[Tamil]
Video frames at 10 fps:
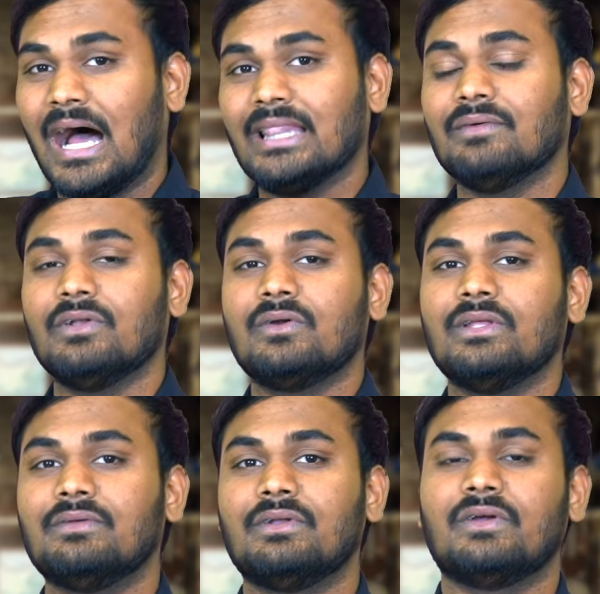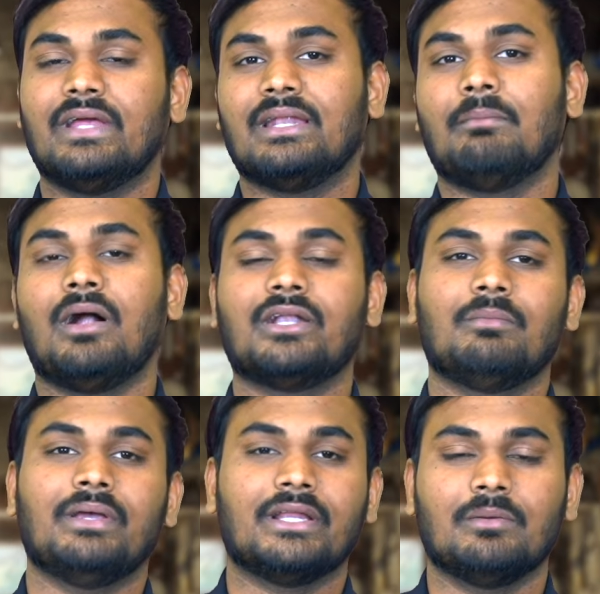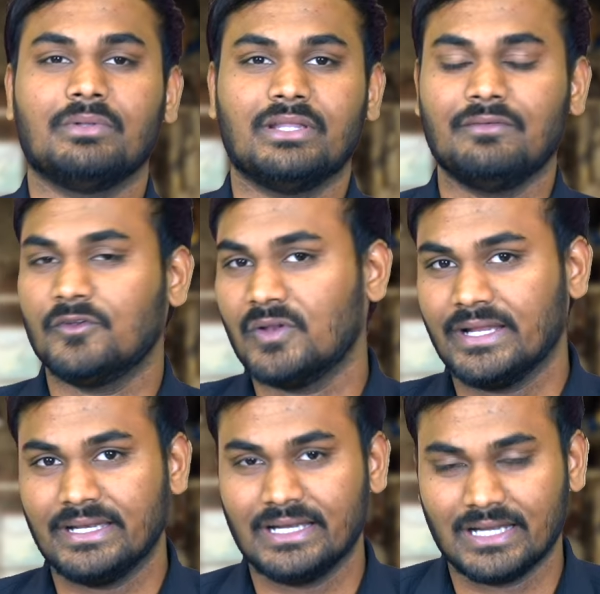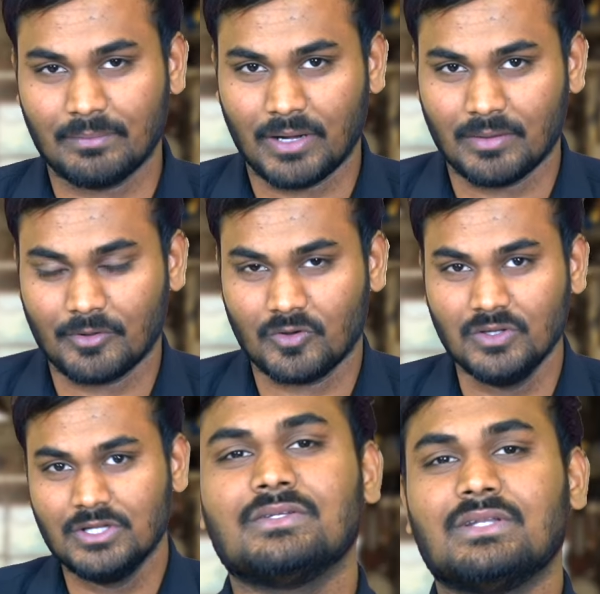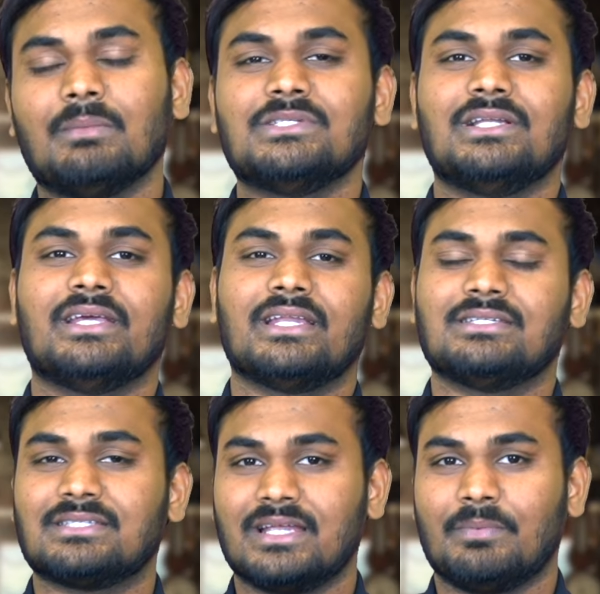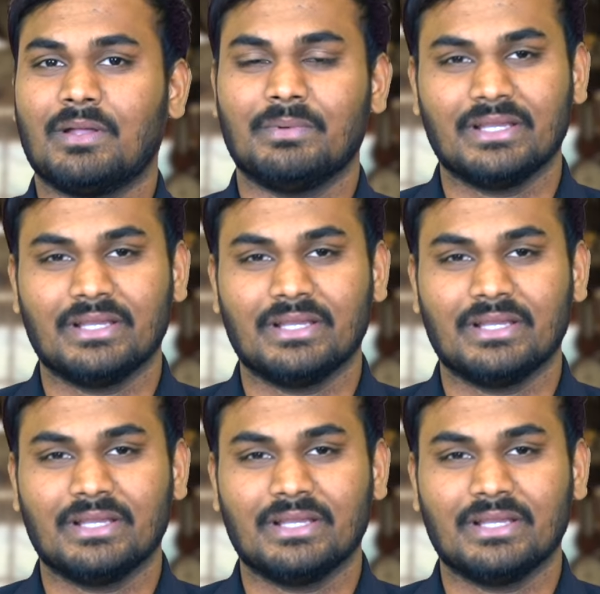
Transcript: அந்த வண்டிக்கும் இந்த வண்டிக்கும் என்ன மாற்றமாக இருக்க போது இந்த வீடியோவில் இன் டீட்டெயிலாக பார்க்க போகிறோம் ஸோ நம்ம சேனலுக்கு என்ன சப்ஸ்கிரைப் பண்ணாமல்